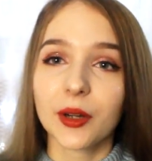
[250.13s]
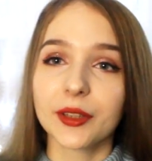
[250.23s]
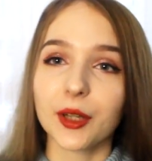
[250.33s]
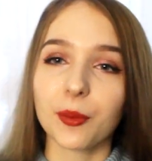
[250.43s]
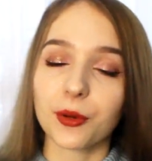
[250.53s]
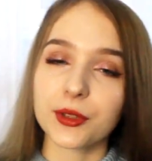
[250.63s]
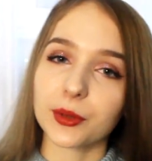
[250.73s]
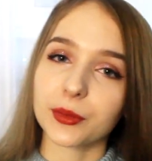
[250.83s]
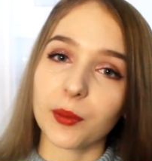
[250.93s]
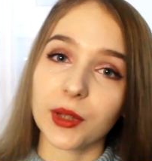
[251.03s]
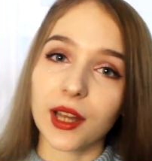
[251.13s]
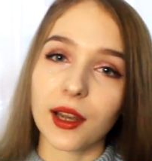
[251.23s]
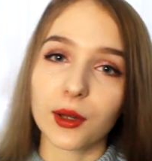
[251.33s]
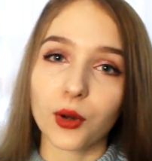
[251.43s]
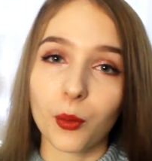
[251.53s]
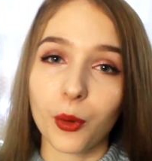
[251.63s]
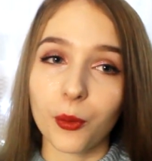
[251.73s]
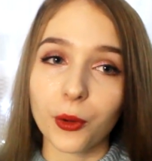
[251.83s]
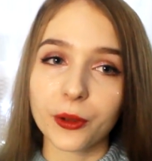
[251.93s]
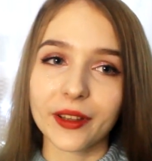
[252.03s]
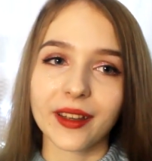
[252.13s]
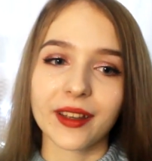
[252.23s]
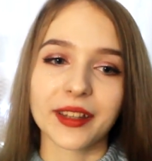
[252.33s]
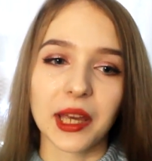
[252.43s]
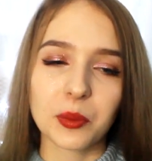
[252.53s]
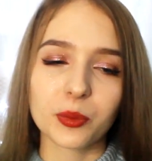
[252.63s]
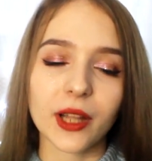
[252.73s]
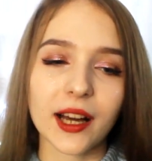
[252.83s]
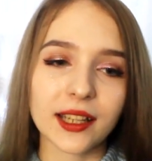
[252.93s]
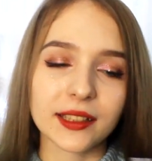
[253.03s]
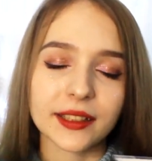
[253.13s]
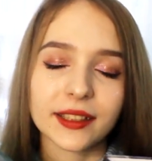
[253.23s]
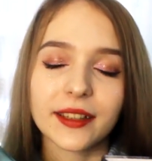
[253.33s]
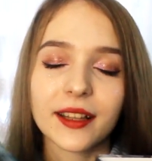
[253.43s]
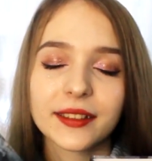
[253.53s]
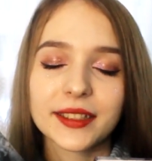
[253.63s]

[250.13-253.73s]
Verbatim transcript: я просто, мне метали громы молнии, я и плакала, и рыдала,